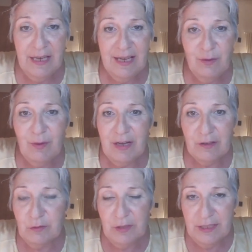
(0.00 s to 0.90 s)
e in quel
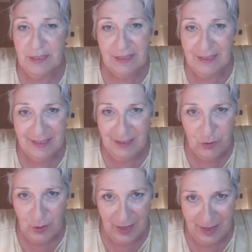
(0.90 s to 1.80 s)
caso
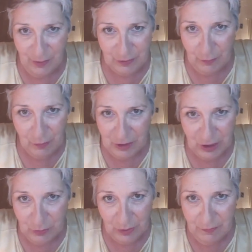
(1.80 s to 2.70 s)
lì cioè, io stavo
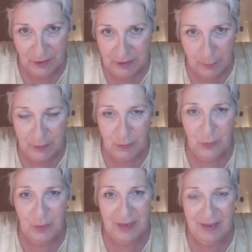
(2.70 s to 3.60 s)
lasciando la vita, per
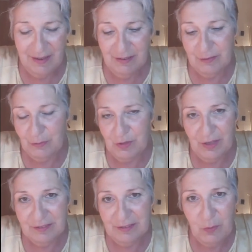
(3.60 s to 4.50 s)
cui
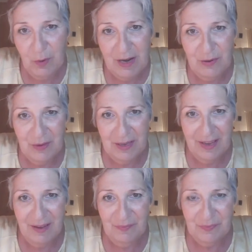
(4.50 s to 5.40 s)
successe quello
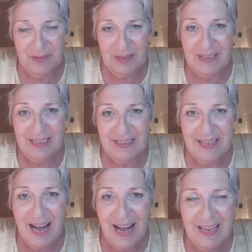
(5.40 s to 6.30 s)
che
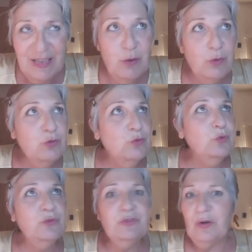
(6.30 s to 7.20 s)
gridai con
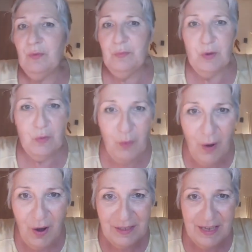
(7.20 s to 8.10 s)
tutto il mio
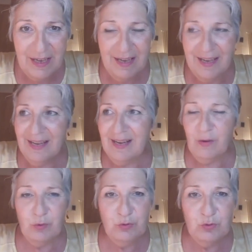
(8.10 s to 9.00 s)
cuore
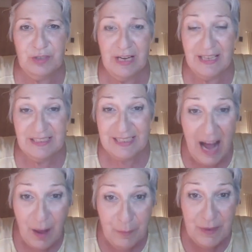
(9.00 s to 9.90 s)
e con tutta la
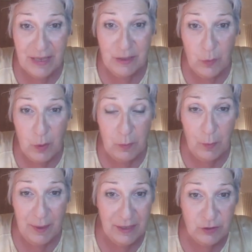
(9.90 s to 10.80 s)
rabbia di quel
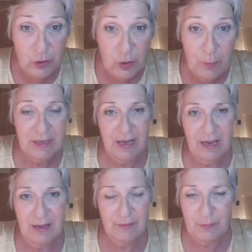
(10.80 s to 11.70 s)
momento
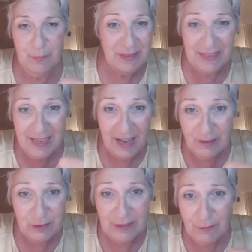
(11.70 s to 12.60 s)
perché,
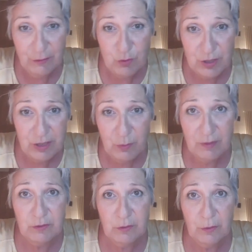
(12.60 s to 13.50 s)
perché deve succedere
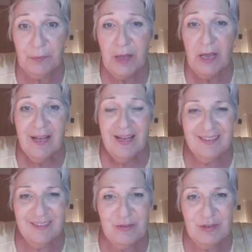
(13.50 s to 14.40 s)
questo
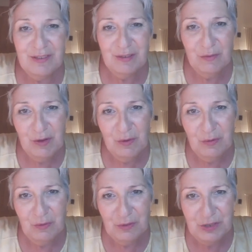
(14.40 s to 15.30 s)
e Signore ti voglio
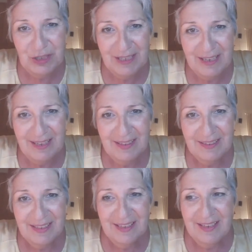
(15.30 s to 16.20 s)
conoscere,
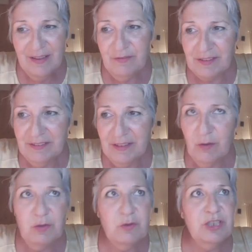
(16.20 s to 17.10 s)

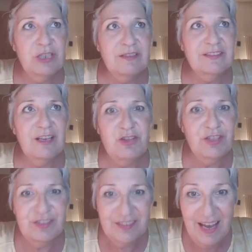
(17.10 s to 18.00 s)
fatti conoscere se
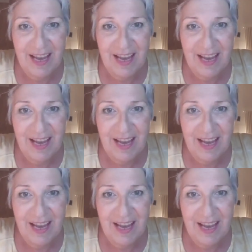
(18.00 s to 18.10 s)
ci